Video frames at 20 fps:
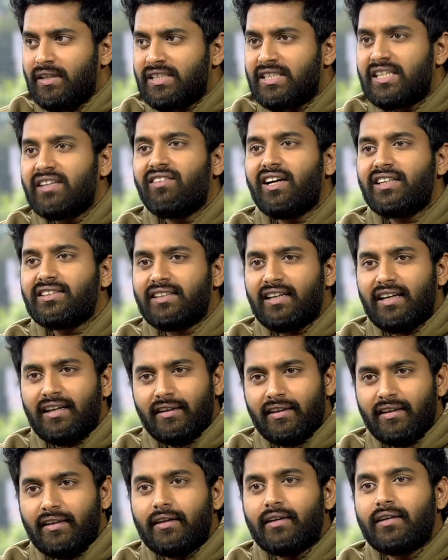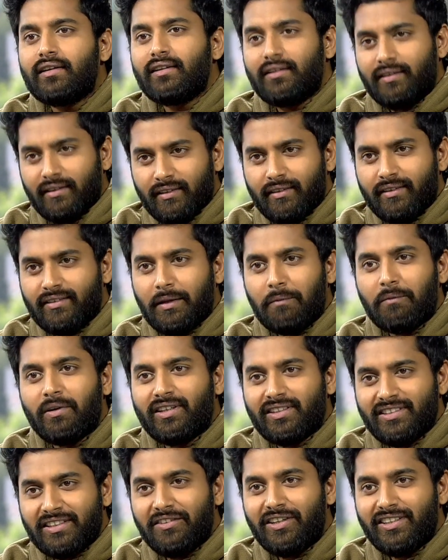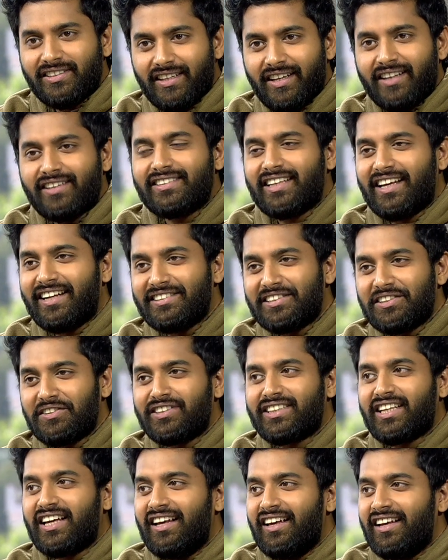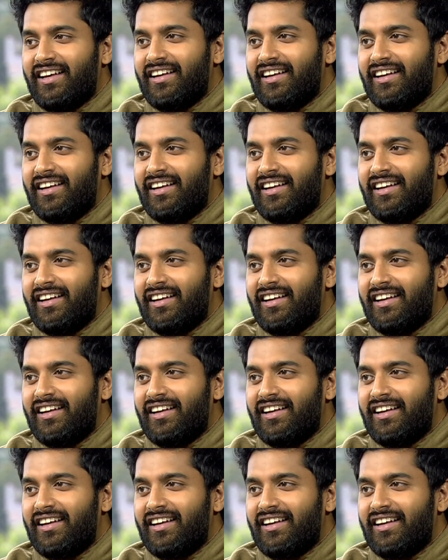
சிவா சார் நம்ம சிவா சார் சேலம் சிவா சார்